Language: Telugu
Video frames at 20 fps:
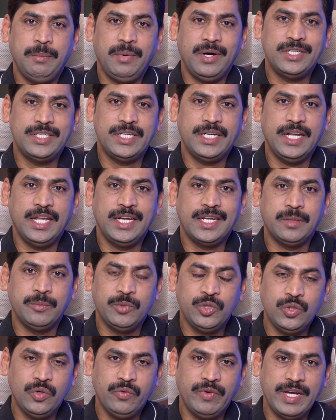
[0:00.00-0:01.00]
ఏర్పాటు చేయడానికి
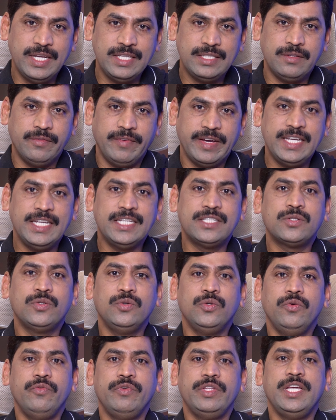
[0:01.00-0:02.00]
ముందు వైఎస్
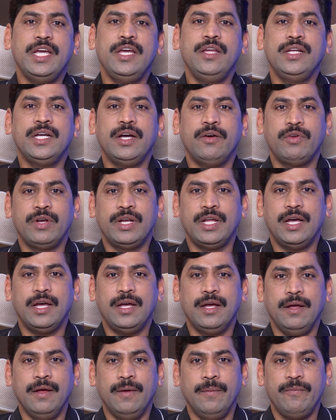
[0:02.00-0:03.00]
వైఎస్కు విధేయులుగా ఉన్న
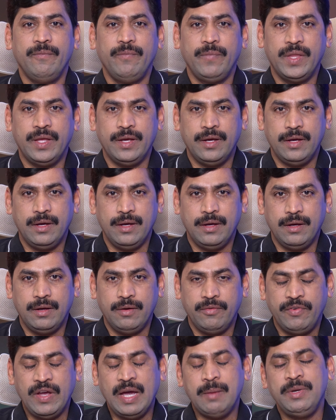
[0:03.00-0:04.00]

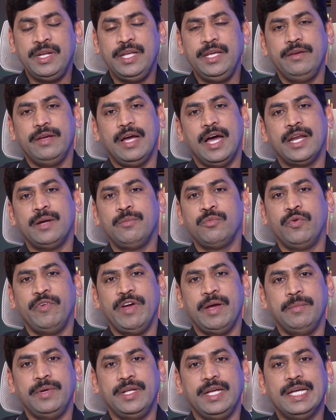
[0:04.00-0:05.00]
ఫ్యామిలీ ఆనం
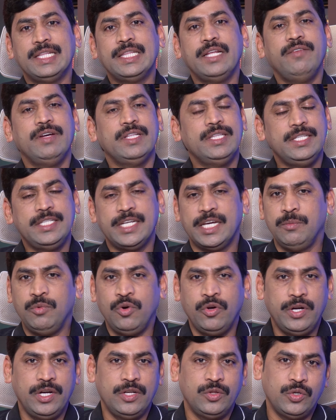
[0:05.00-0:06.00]
ఫ్యామిలీ ఆ తర్వాత
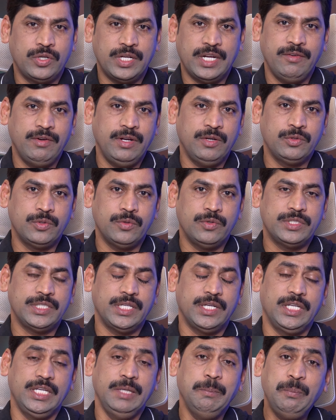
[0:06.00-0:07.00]
జగన్మోహన్ రెడ్డితో ట్రావెల్ అవుతూ
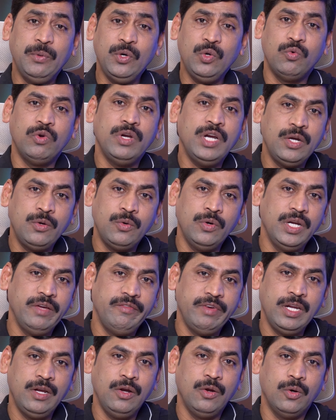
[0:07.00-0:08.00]
వచ్చారు ఇప్పుడు ఉన్నటువంటి
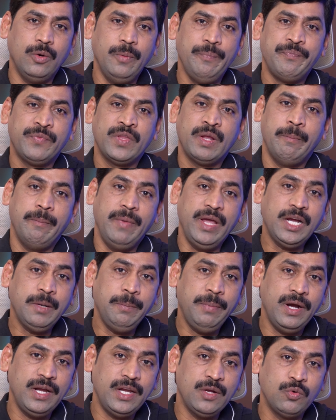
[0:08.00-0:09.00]
వీరిలో
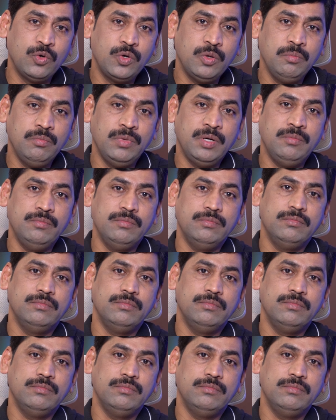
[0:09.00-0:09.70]
మేకపాటి కుటుంబం